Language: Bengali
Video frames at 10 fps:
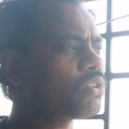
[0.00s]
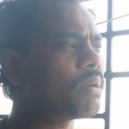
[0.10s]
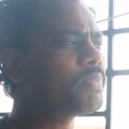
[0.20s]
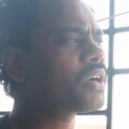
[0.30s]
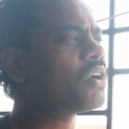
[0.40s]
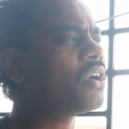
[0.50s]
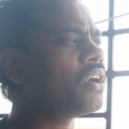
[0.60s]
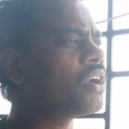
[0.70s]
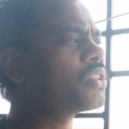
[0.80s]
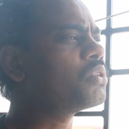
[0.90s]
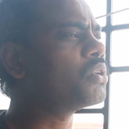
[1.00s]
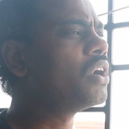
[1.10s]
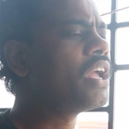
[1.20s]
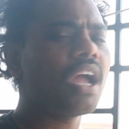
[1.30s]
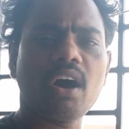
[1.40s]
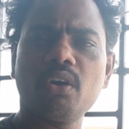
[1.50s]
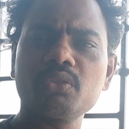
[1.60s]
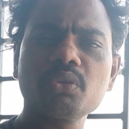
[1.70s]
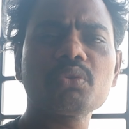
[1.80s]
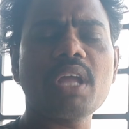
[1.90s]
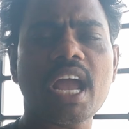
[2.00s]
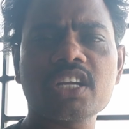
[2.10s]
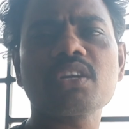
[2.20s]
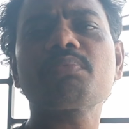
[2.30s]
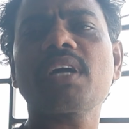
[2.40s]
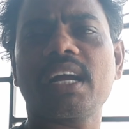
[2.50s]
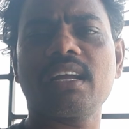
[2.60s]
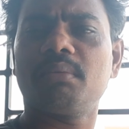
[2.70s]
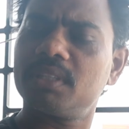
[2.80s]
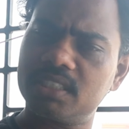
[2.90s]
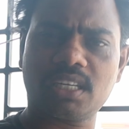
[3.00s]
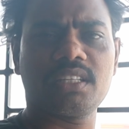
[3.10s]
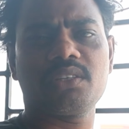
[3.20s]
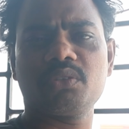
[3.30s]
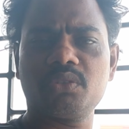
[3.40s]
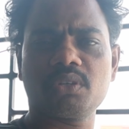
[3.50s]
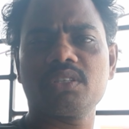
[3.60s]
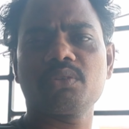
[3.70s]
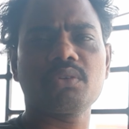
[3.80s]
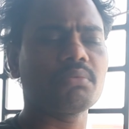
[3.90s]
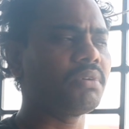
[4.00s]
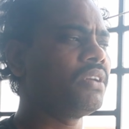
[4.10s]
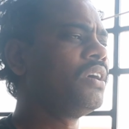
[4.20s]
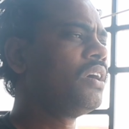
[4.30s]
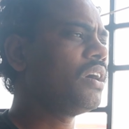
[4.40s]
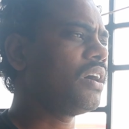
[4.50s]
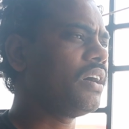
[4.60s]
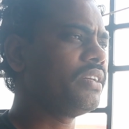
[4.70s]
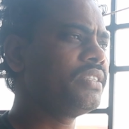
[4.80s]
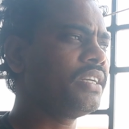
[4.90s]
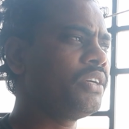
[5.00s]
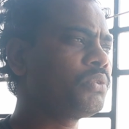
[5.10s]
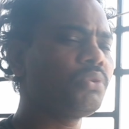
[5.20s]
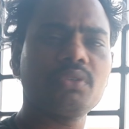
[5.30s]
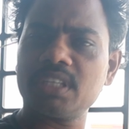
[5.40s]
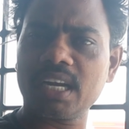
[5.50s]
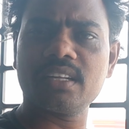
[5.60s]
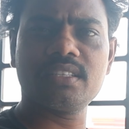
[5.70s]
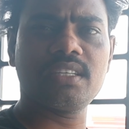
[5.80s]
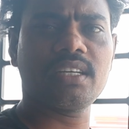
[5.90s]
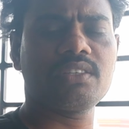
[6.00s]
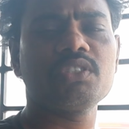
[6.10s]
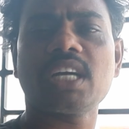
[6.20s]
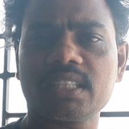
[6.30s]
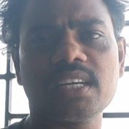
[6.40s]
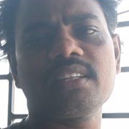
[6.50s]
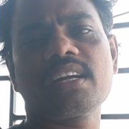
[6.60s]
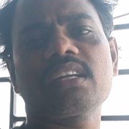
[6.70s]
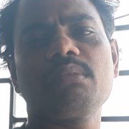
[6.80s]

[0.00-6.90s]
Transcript: তো আপনারা হয়তো অন্তত এক সপ্তাহ আগে আমাদের সাথে একটু যোগাযোগ করবেন যেহেতু জানেন যে একটু যাতায়াতের